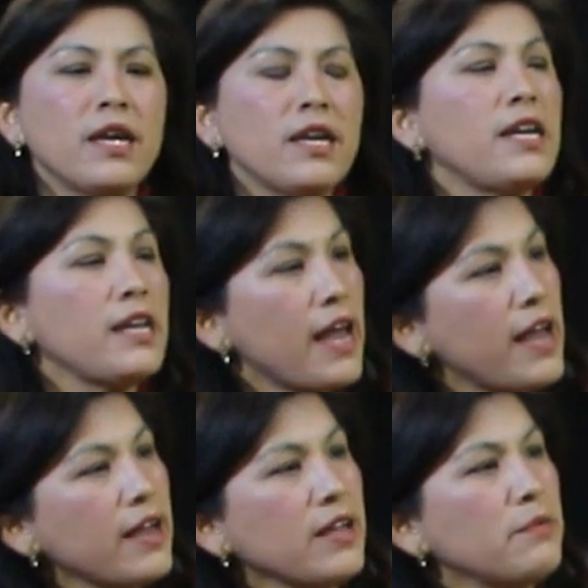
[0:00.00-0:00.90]
y
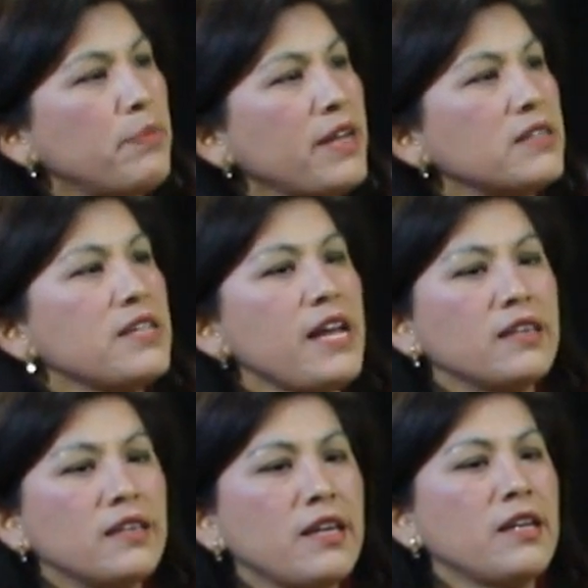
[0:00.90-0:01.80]
la
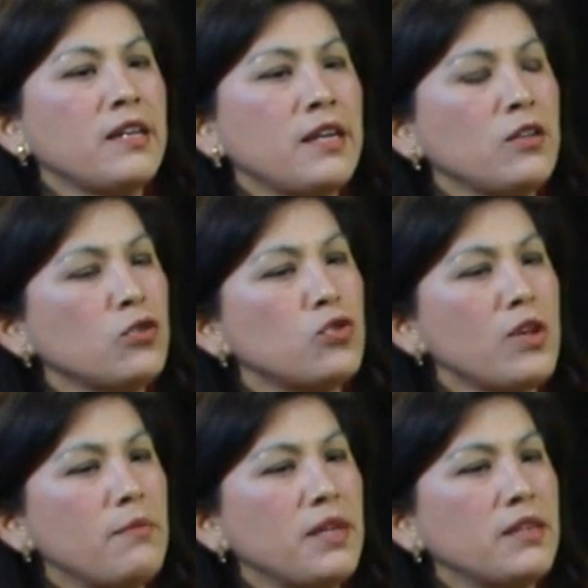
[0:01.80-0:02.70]
empresa tiene no
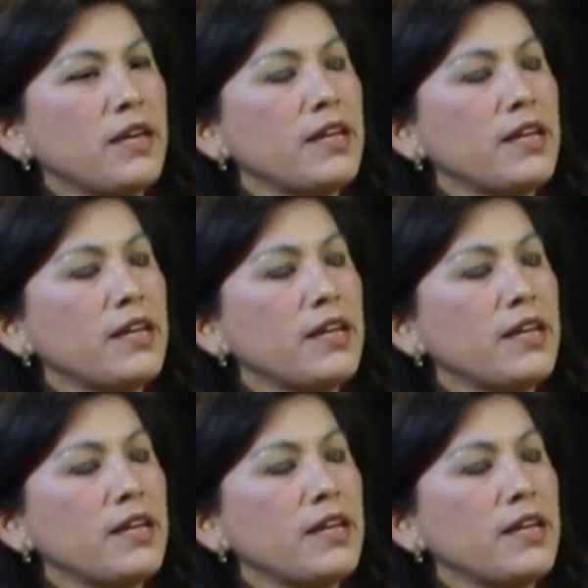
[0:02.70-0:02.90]
solamente